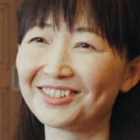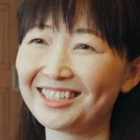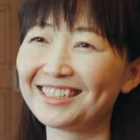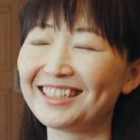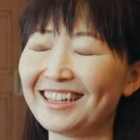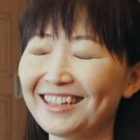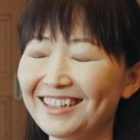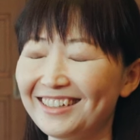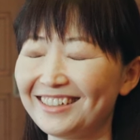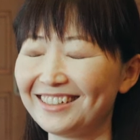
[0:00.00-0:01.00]
像でき
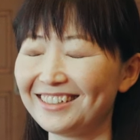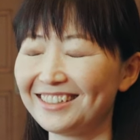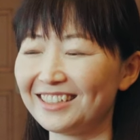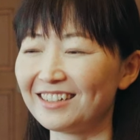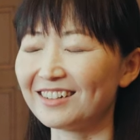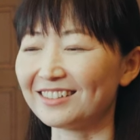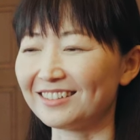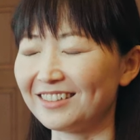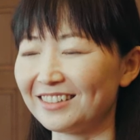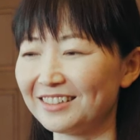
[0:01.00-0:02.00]
ていな
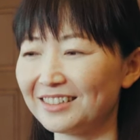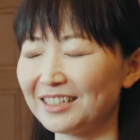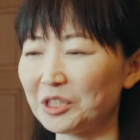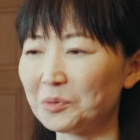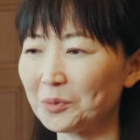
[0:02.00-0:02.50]
かったですけれど